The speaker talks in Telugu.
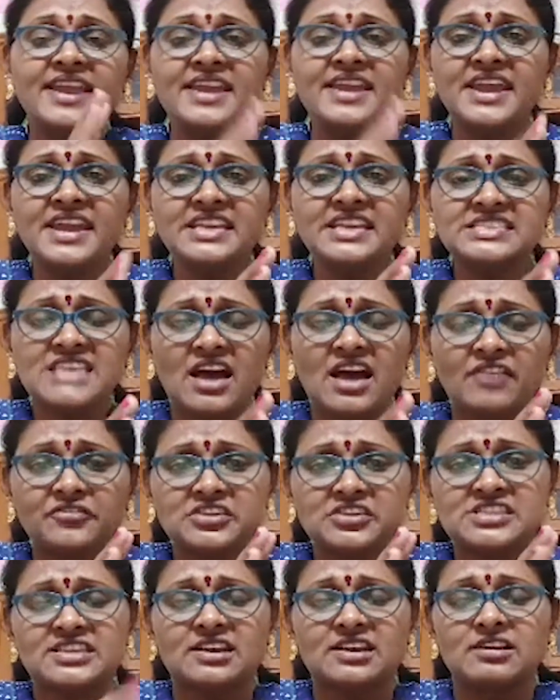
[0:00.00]
ఐఏఎస్
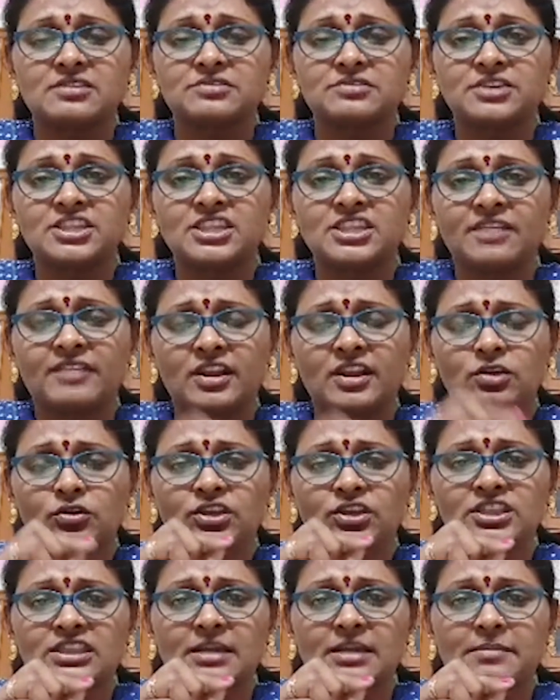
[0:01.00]
ఆఫీసర్లను
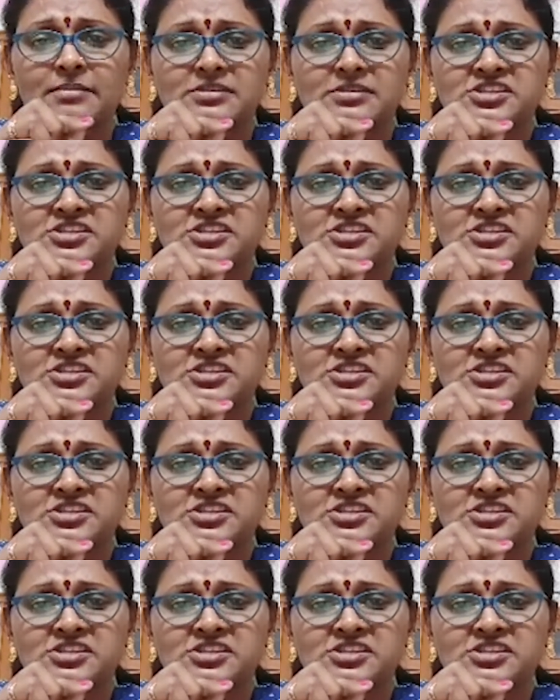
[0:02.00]
ఇంతవరకు ఇంత